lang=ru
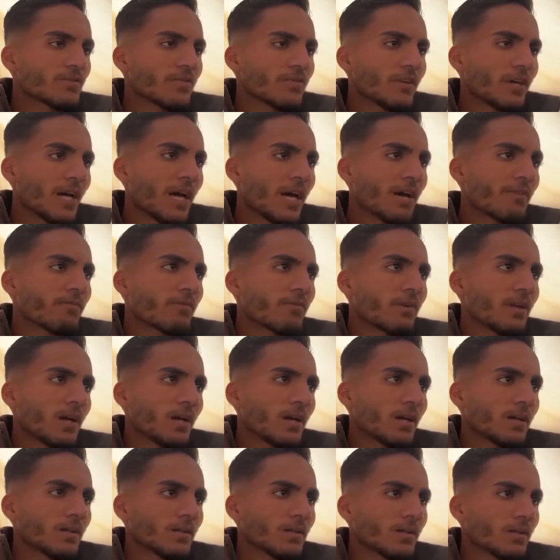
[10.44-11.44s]
Я, конечно,
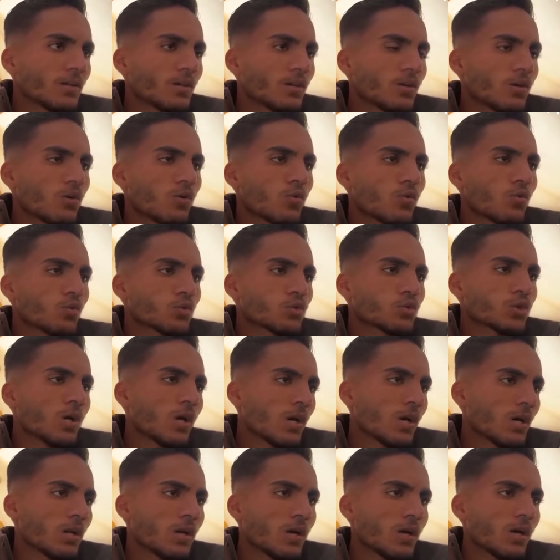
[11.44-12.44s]
хотел всего
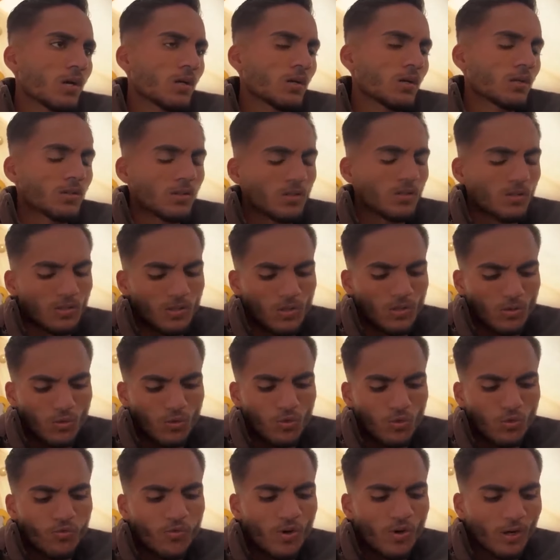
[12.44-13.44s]
иного. Не палатка,
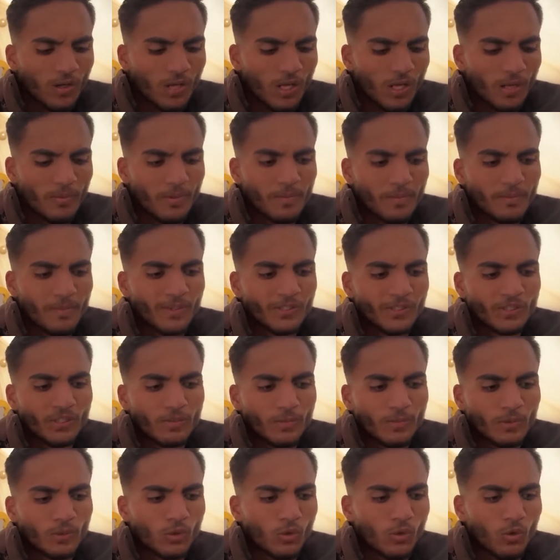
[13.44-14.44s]
а светлый банкетный
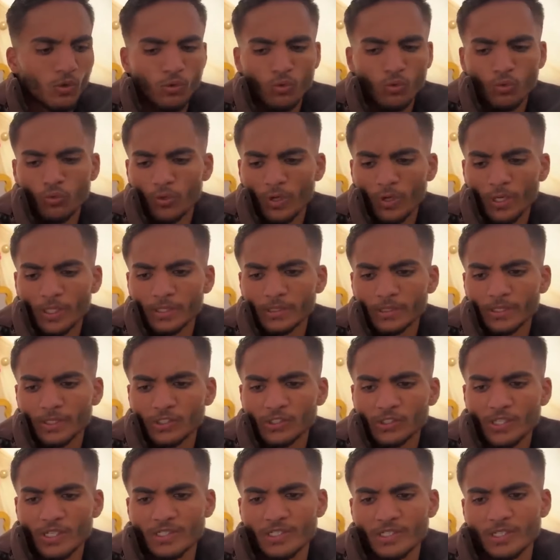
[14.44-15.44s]
зал, торжество,
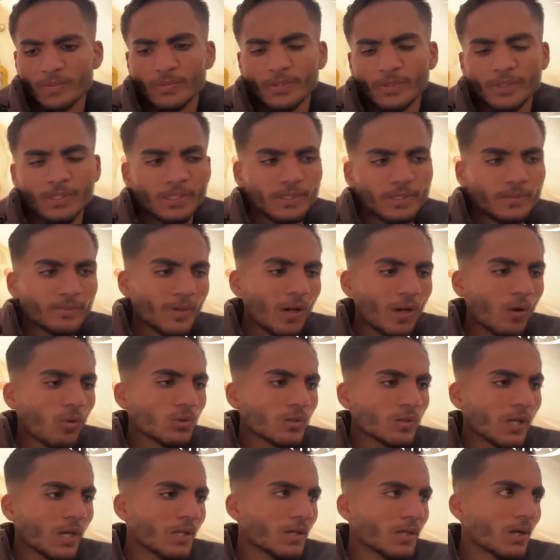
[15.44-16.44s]
куча гостей.
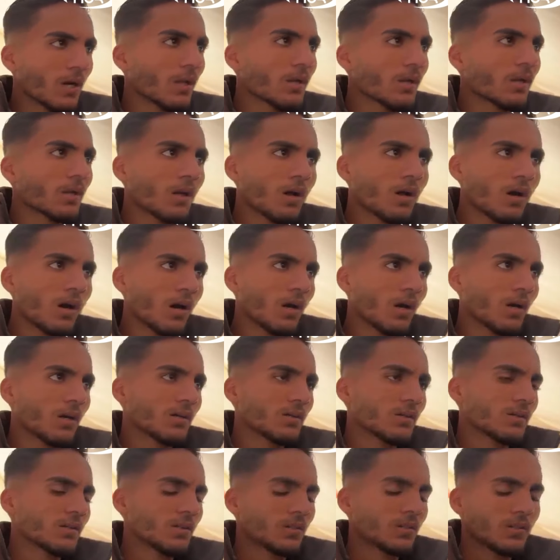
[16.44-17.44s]
Но обстоятельства
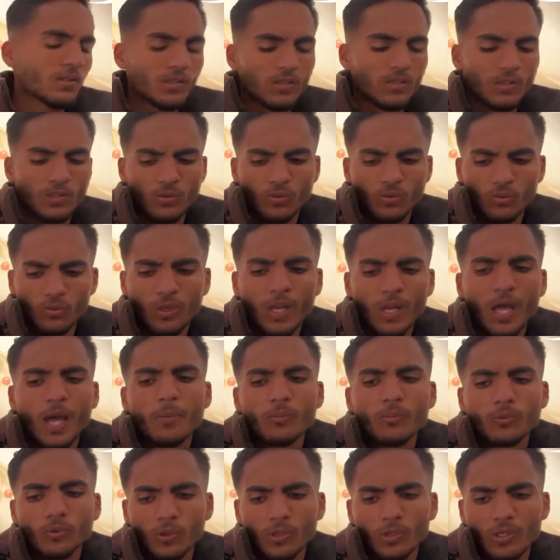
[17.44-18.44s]
сильно изменились. В
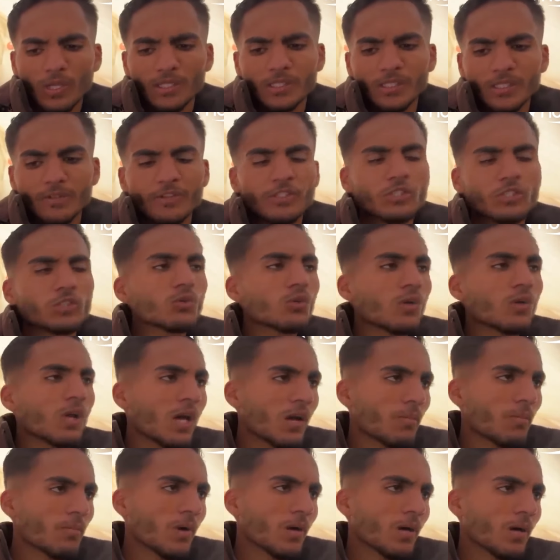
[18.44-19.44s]
любом случае, мы
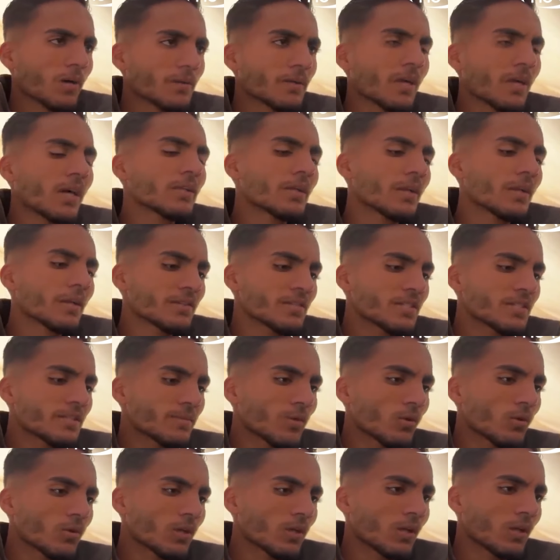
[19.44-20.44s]
благодарим
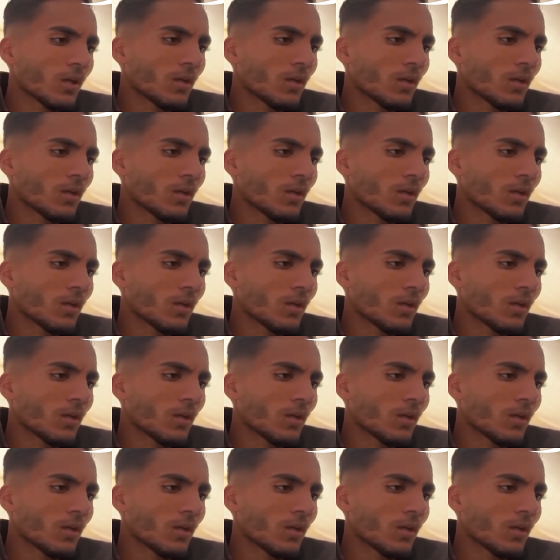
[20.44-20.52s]
Всевышнего.